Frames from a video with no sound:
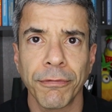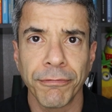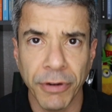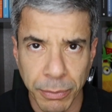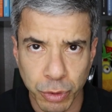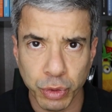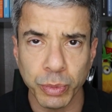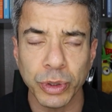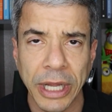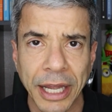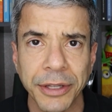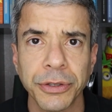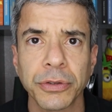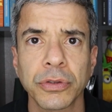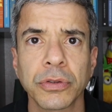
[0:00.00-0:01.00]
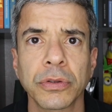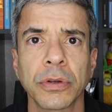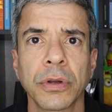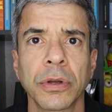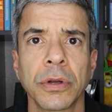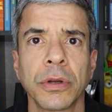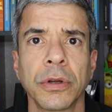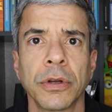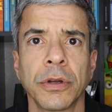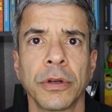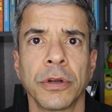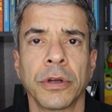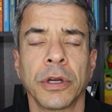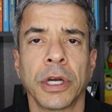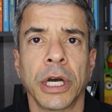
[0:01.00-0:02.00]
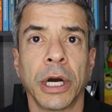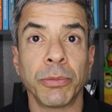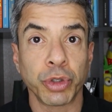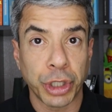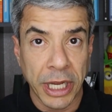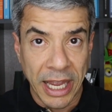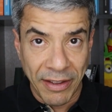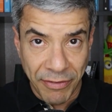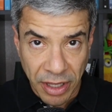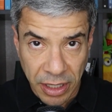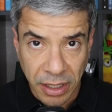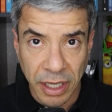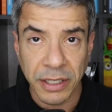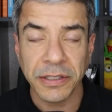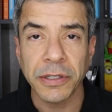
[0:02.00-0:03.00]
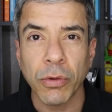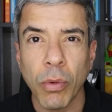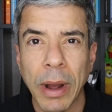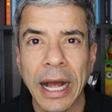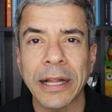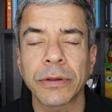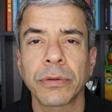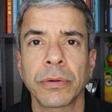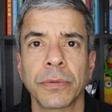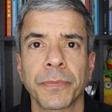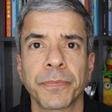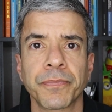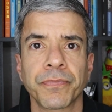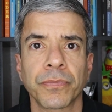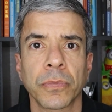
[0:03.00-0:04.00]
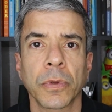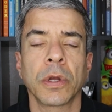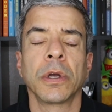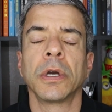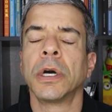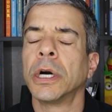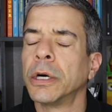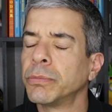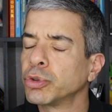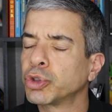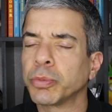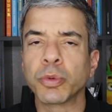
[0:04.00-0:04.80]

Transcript: Vamos mudar isso. Vamos reverter esse quadro. Vamos